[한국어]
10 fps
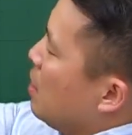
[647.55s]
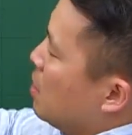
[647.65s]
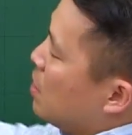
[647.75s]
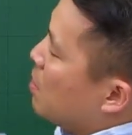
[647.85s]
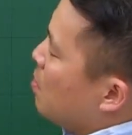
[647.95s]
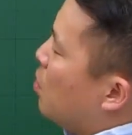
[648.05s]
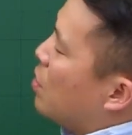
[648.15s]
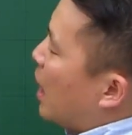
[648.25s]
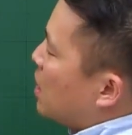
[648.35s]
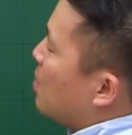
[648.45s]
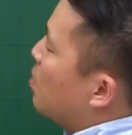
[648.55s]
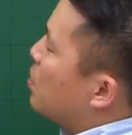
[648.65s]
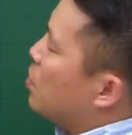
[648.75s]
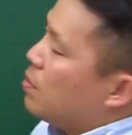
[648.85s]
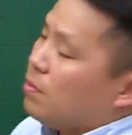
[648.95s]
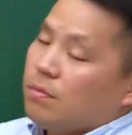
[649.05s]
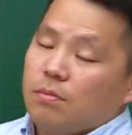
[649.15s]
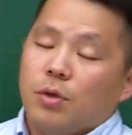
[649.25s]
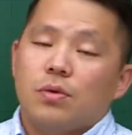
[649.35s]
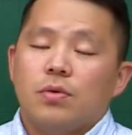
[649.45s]
그래서 뭐 다시 한번 좀
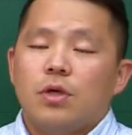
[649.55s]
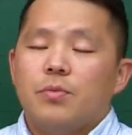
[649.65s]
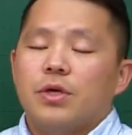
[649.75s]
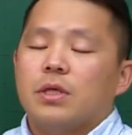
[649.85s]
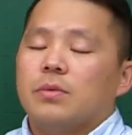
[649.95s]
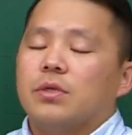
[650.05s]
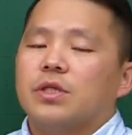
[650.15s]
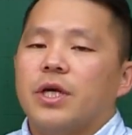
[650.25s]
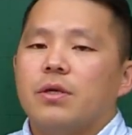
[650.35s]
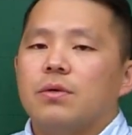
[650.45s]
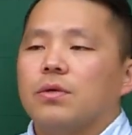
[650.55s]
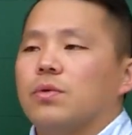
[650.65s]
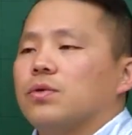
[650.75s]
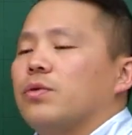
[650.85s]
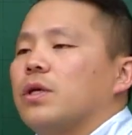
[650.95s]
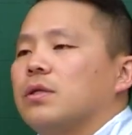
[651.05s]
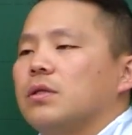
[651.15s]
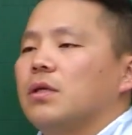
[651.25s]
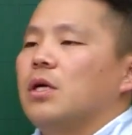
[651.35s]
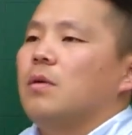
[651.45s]
별도 설명해 드리면 체력
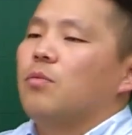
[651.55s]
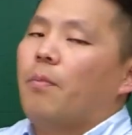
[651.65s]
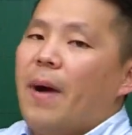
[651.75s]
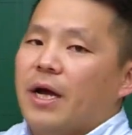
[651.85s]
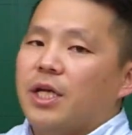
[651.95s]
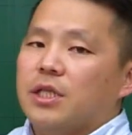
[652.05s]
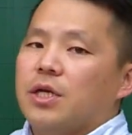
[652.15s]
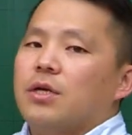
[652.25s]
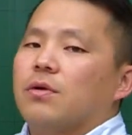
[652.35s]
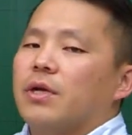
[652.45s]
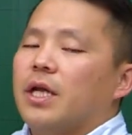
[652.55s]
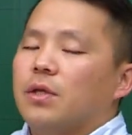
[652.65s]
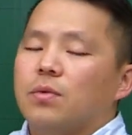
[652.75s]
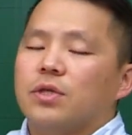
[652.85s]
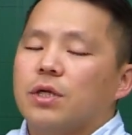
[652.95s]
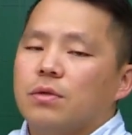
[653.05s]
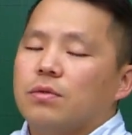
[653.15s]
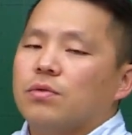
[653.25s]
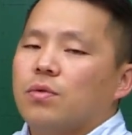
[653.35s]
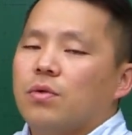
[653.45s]
요소에는 뭐 방위 체력, 행동
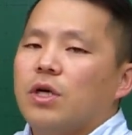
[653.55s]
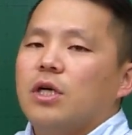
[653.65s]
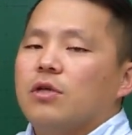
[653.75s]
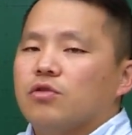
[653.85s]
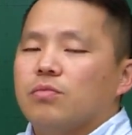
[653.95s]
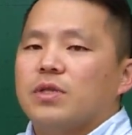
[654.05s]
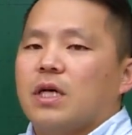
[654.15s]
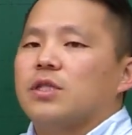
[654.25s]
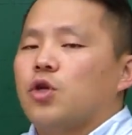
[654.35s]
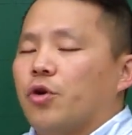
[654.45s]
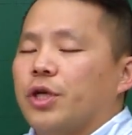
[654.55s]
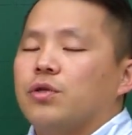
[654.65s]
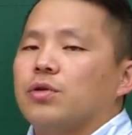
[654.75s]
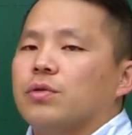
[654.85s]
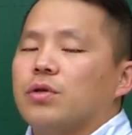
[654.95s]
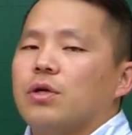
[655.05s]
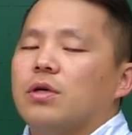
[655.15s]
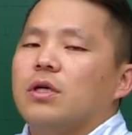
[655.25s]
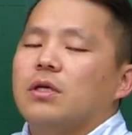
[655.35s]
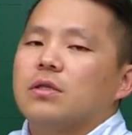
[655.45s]
체력으로 구분하는 정의도 있고요.
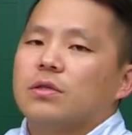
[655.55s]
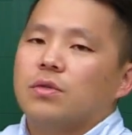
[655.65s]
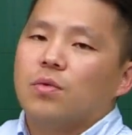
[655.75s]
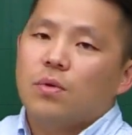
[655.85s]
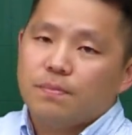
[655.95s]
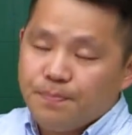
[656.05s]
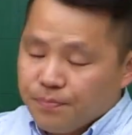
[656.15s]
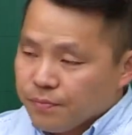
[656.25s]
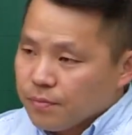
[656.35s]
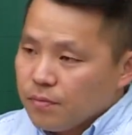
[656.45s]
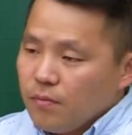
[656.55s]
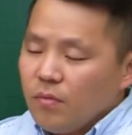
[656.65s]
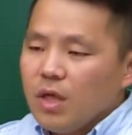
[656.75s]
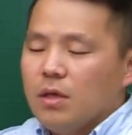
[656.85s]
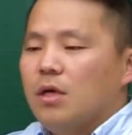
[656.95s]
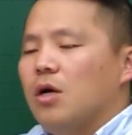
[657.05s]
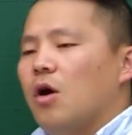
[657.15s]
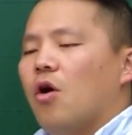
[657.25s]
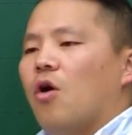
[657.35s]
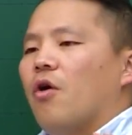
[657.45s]
그리고
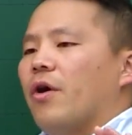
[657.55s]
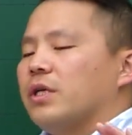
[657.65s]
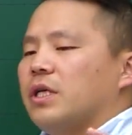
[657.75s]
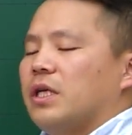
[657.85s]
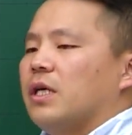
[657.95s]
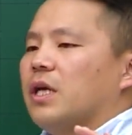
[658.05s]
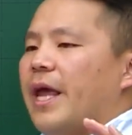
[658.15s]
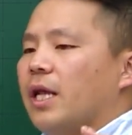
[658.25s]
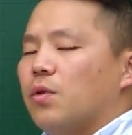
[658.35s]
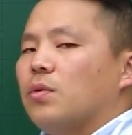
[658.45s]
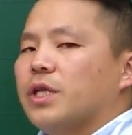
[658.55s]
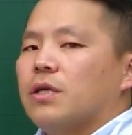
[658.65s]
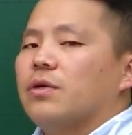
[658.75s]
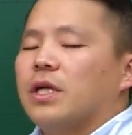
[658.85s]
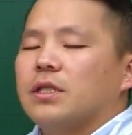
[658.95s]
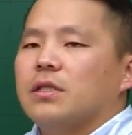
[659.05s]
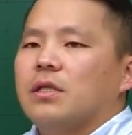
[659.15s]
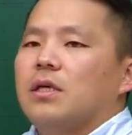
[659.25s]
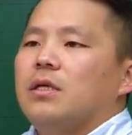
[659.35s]
어, 이 행동 체력에는